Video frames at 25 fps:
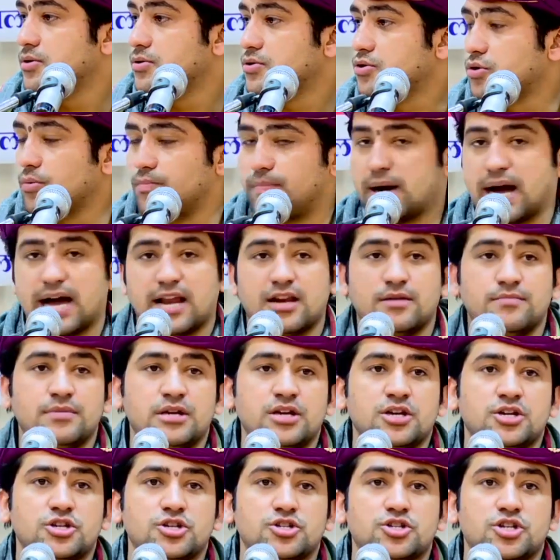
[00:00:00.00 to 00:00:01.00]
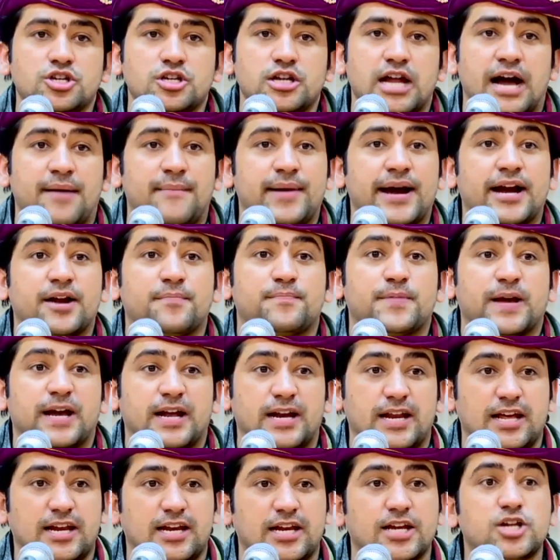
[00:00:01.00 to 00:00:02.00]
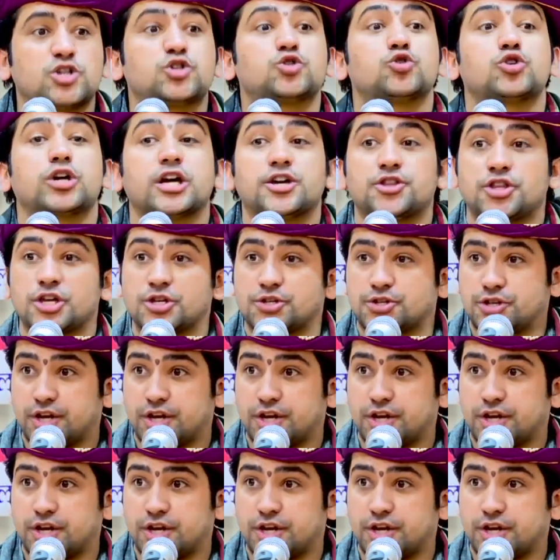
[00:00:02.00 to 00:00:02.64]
तो वाल्मीकि जी रामायण पहले लिख चुके थे